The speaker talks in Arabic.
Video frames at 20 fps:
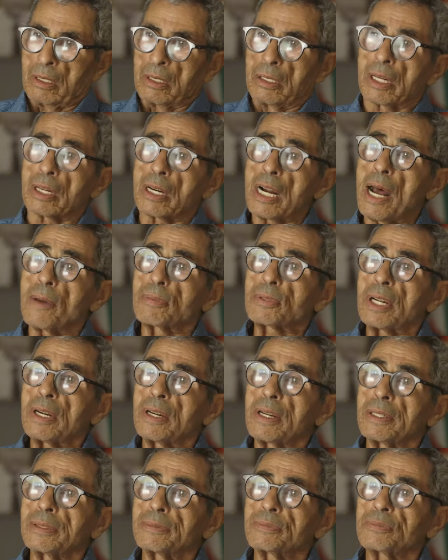
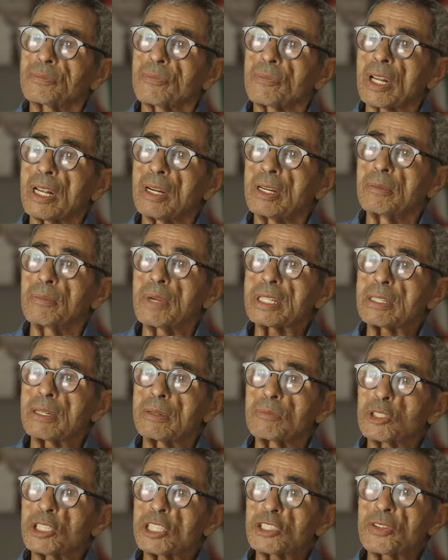للرابطه
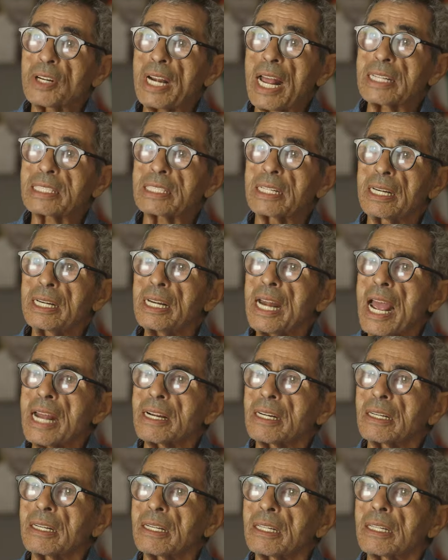المستشفى العسكري
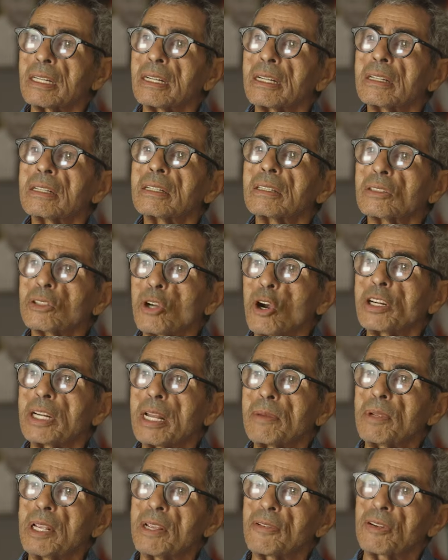لان
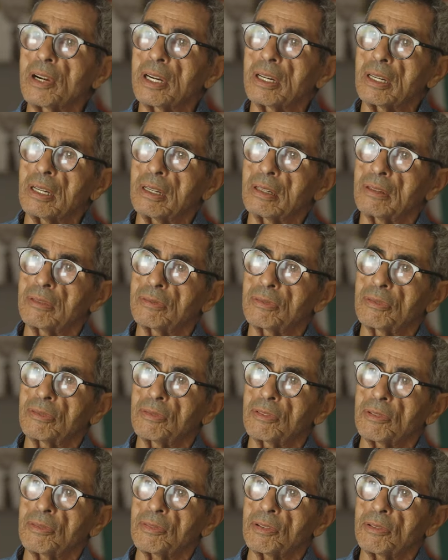طحنا به في
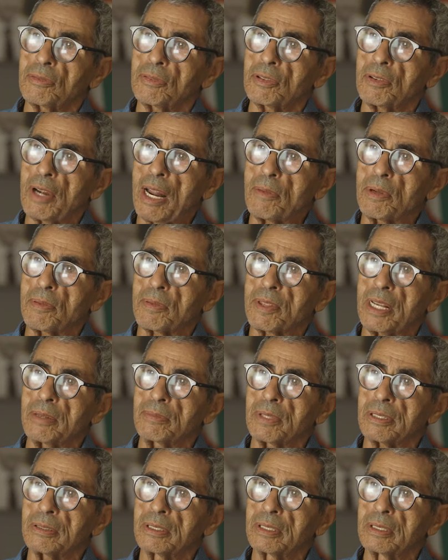في الحبيب
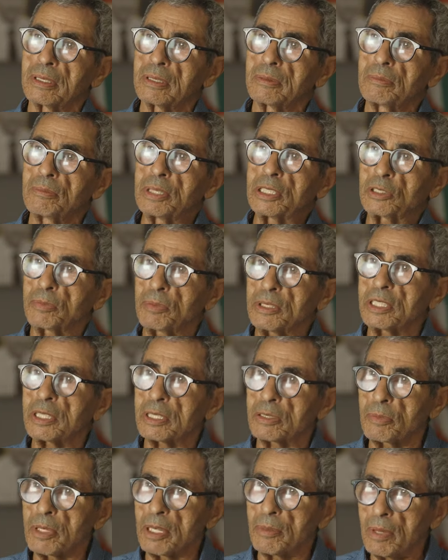ثامر بنت بنتي
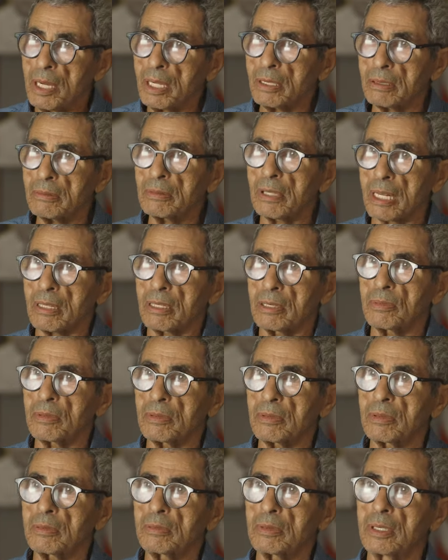طبيبه
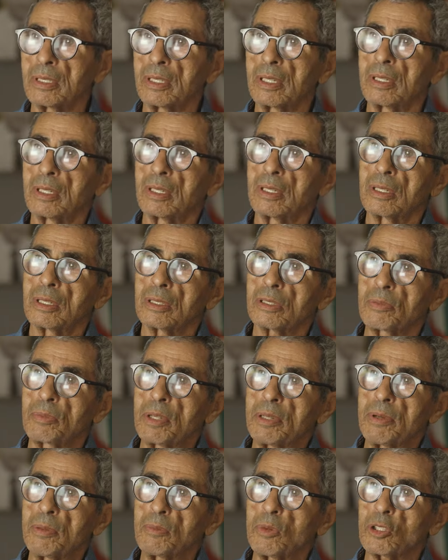تخدم
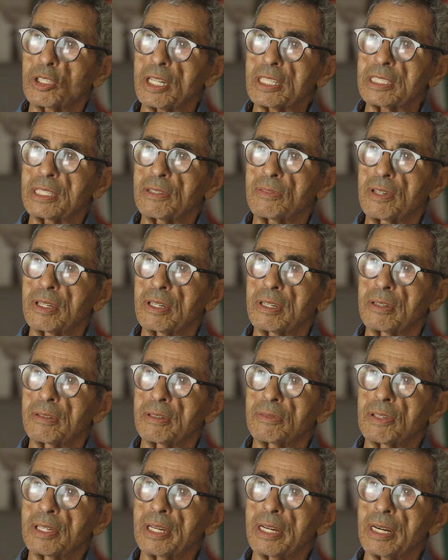طبيبه مختصه
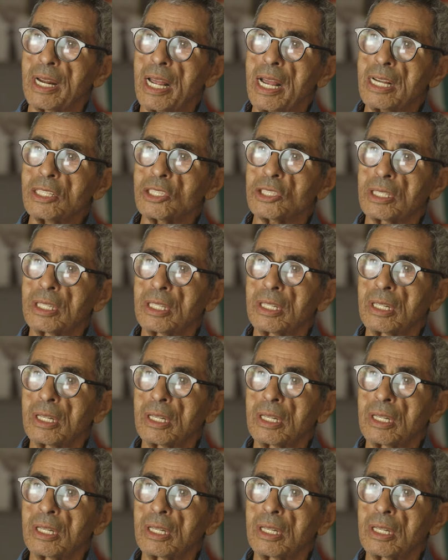في في الانعاش